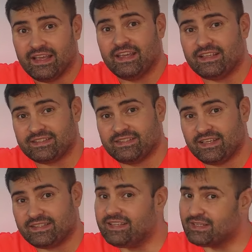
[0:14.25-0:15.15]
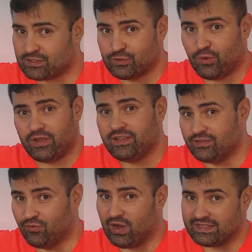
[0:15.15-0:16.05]
И здесь
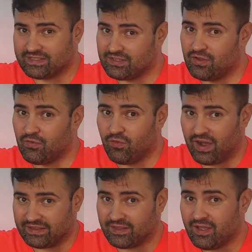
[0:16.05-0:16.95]
120 ватт.